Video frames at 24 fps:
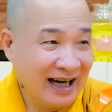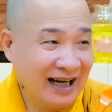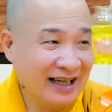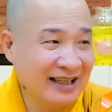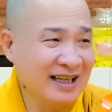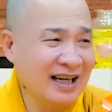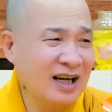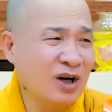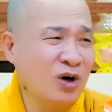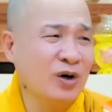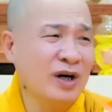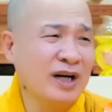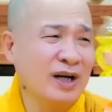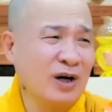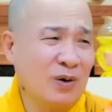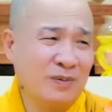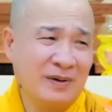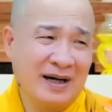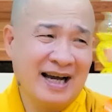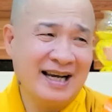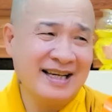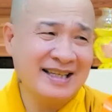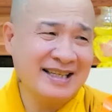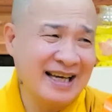Đó, nhưng cuối
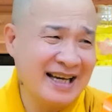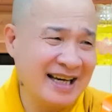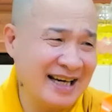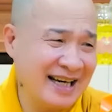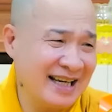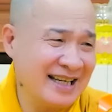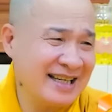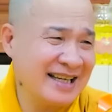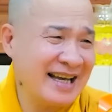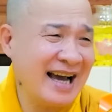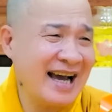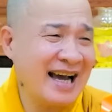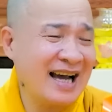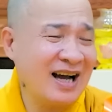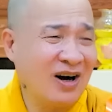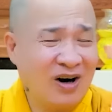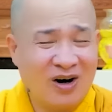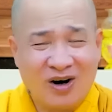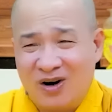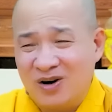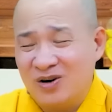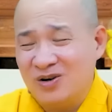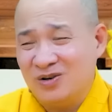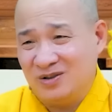cùng để chi? Để giác
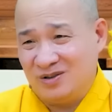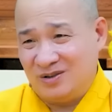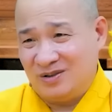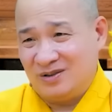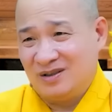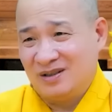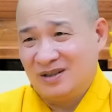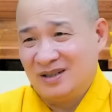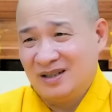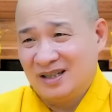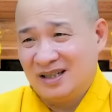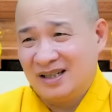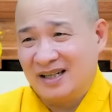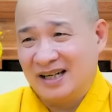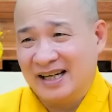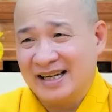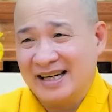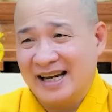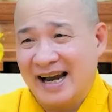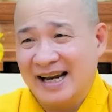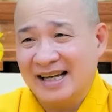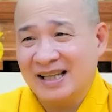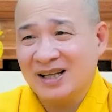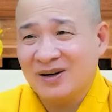ngộ,
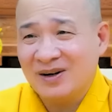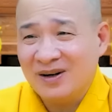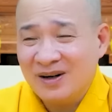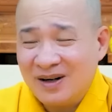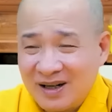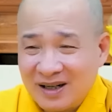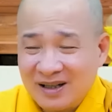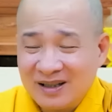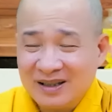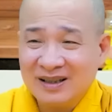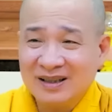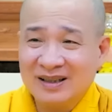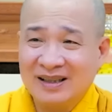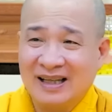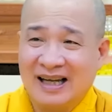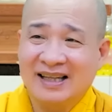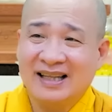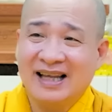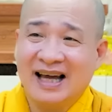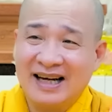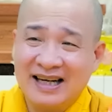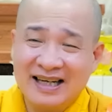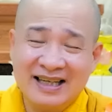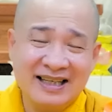để giải thoát,
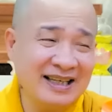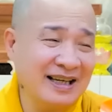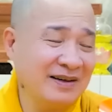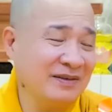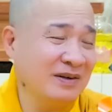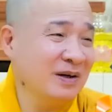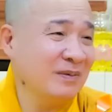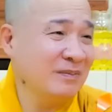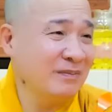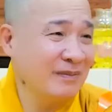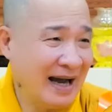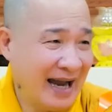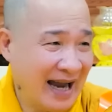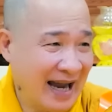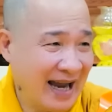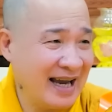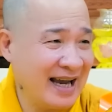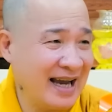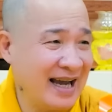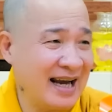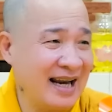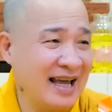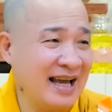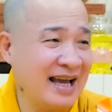thành thánh, nhà nước
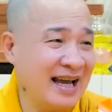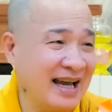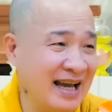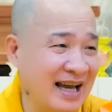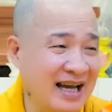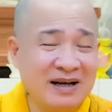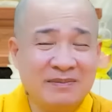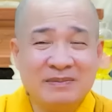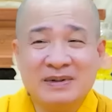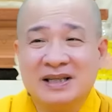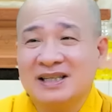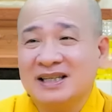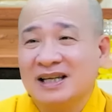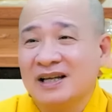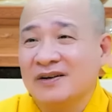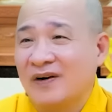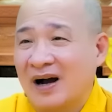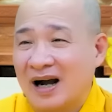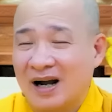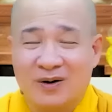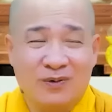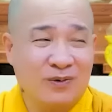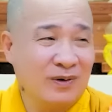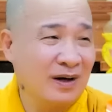bàn, A-la-hán, Bích
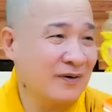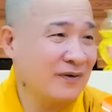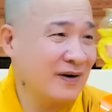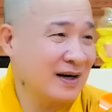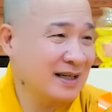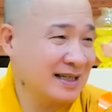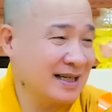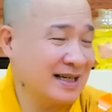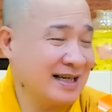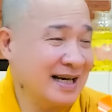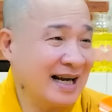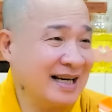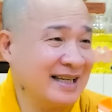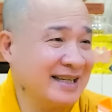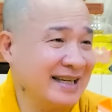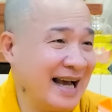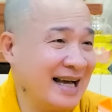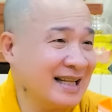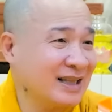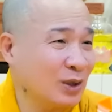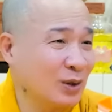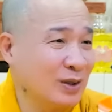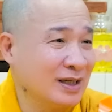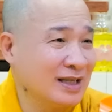Chi Phật hoặc Phật chánh đẳng
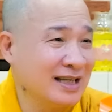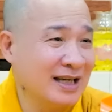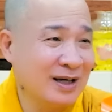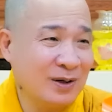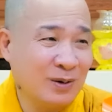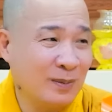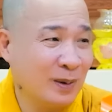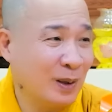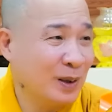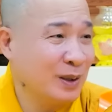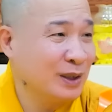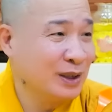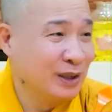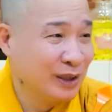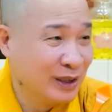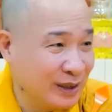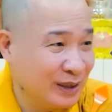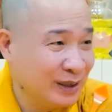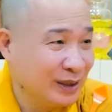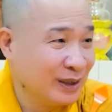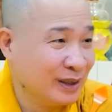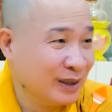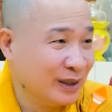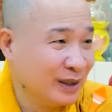giác, tùy duyên của mỗi
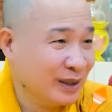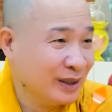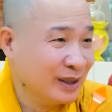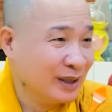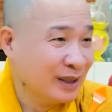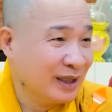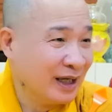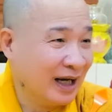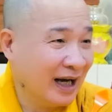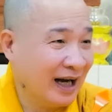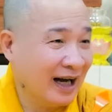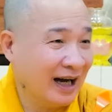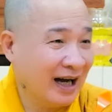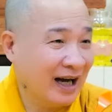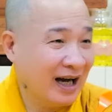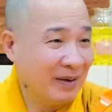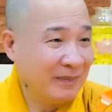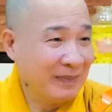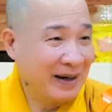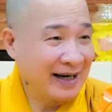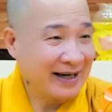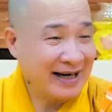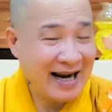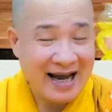người
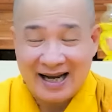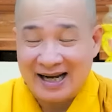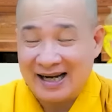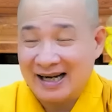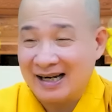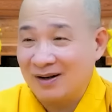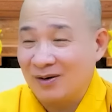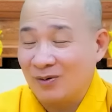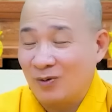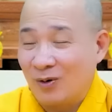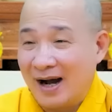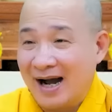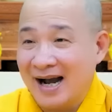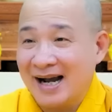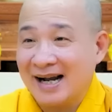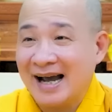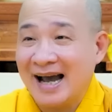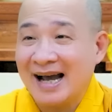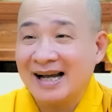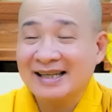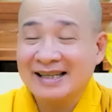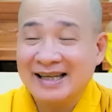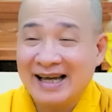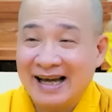mà đắc quả
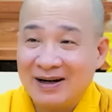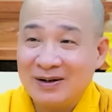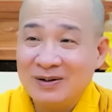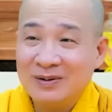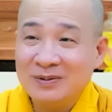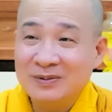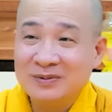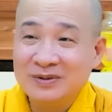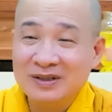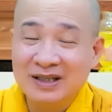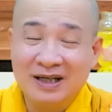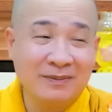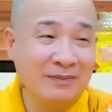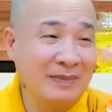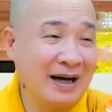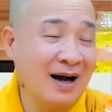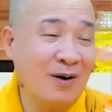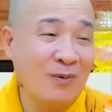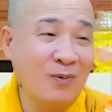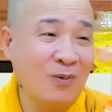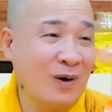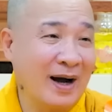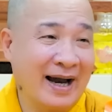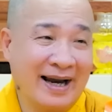khác nhau, nhưng
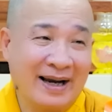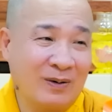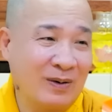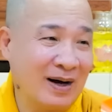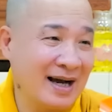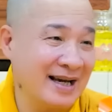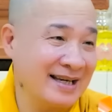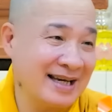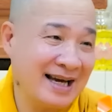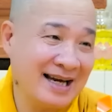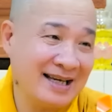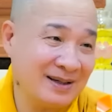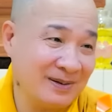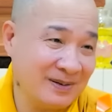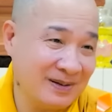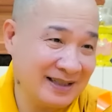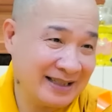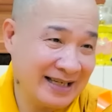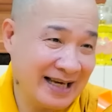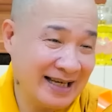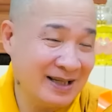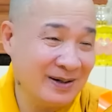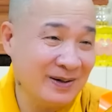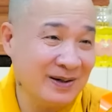mà không ngoài quả giải
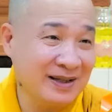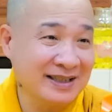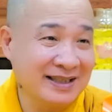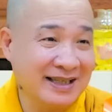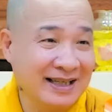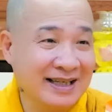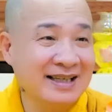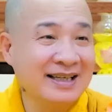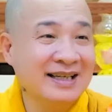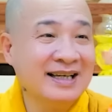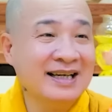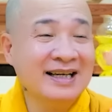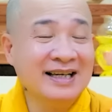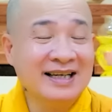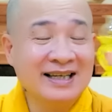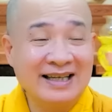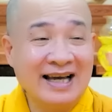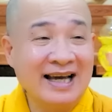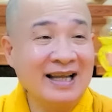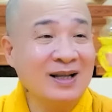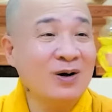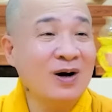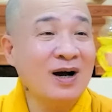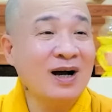thoát. Giải thoát cái gì?
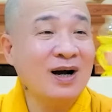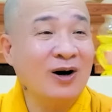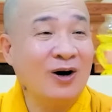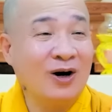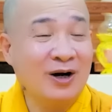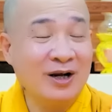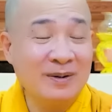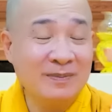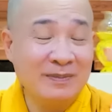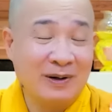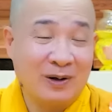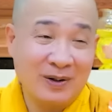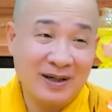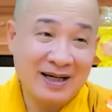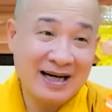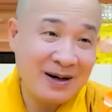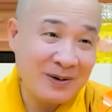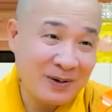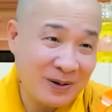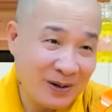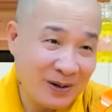Giải thoát khỏi mọi